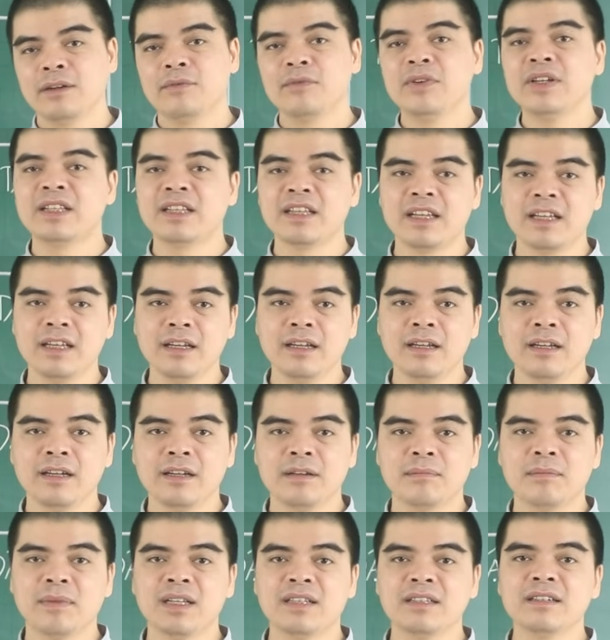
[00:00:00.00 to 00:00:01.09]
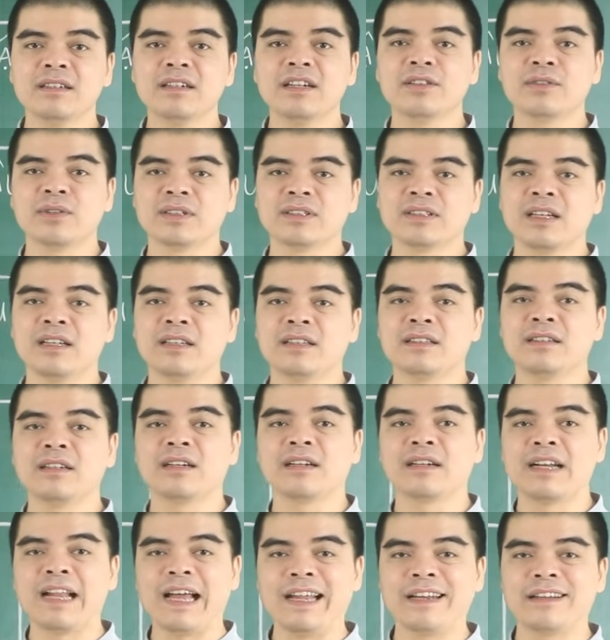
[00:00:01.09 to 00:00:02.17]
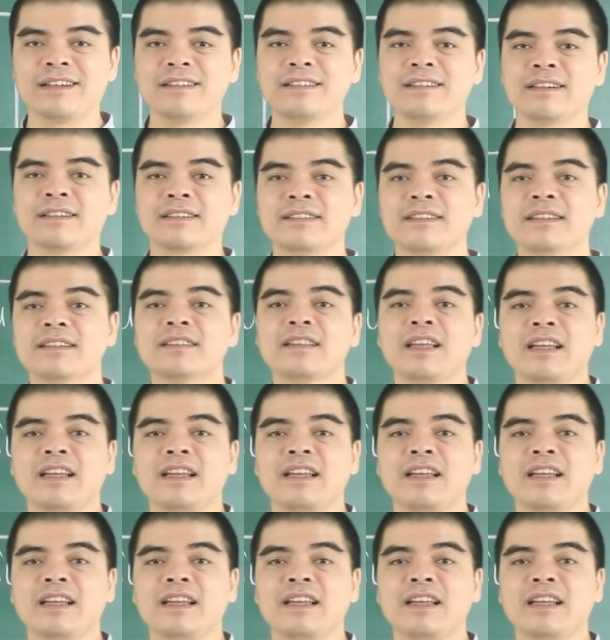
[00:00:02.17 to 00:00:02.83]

Vì thế mà những người tuổi Dần thường đạt được những cái